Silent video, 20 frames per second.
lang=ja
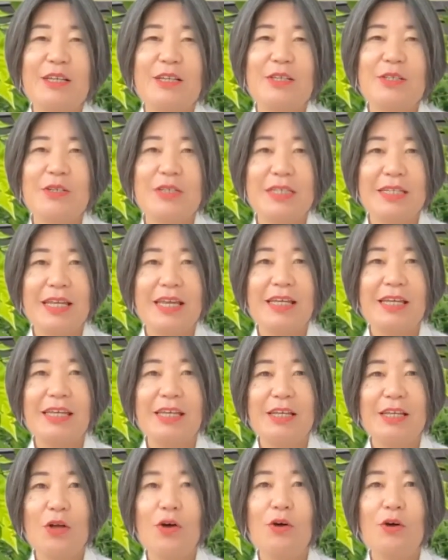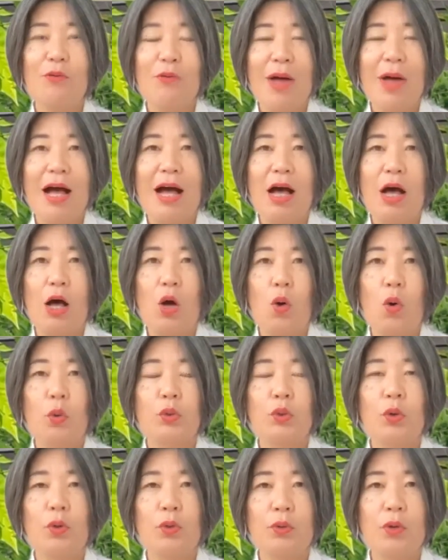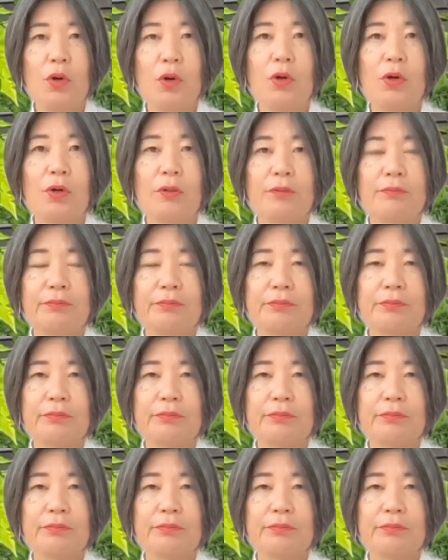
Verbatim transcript: そして昨日は音の